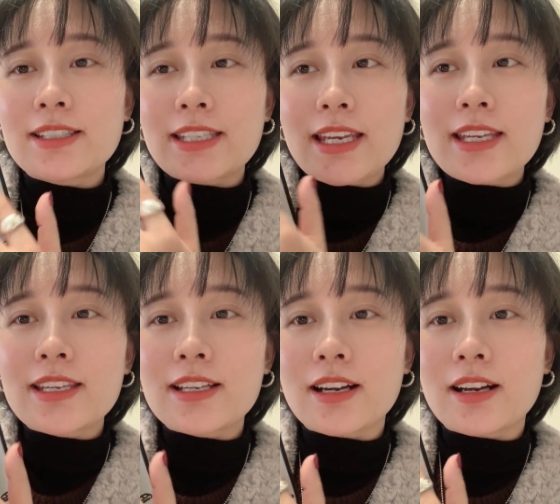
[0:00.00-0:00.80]
这
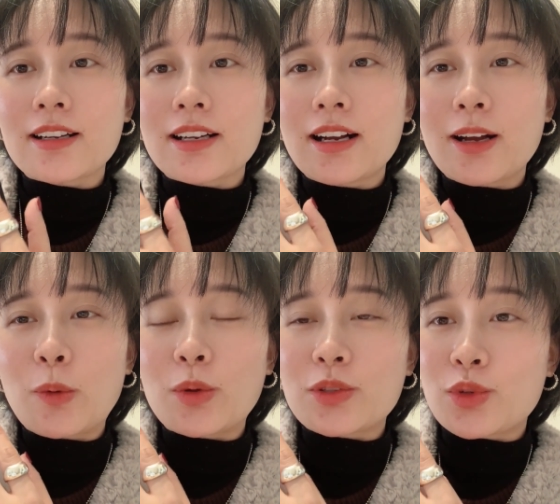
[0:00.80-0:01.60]
个啊，
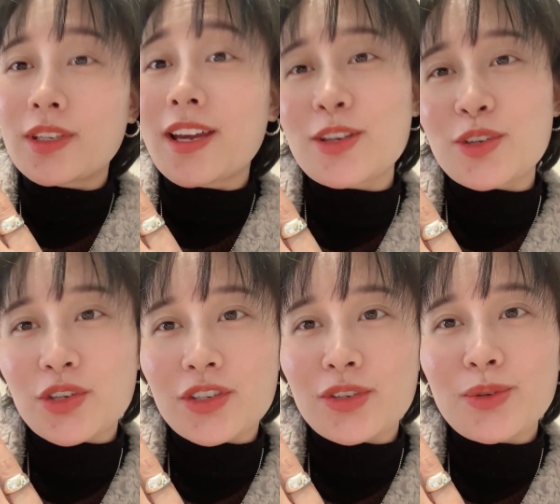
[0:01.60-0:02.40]
我觉得很
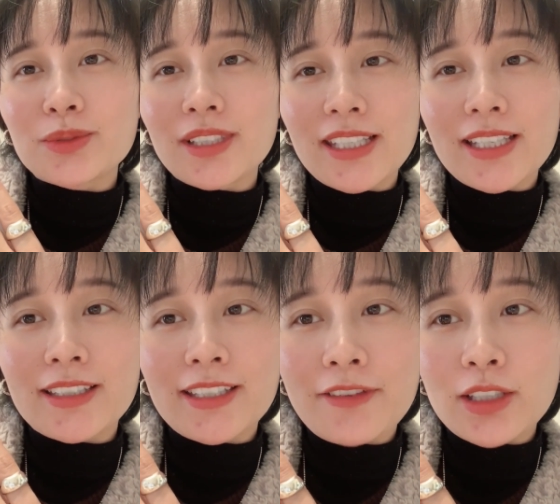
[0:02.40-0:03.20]
实用的一个
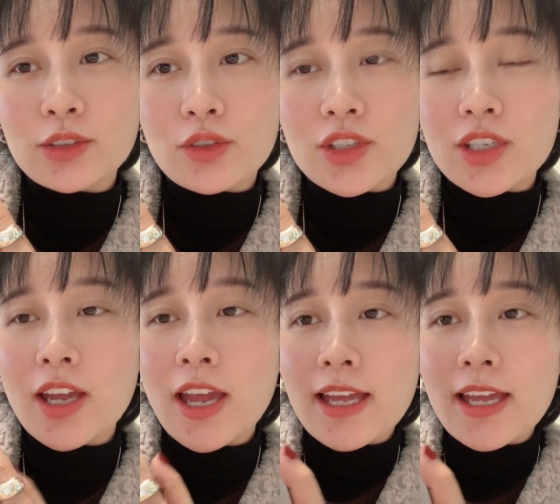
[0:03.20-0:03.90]
地方就是。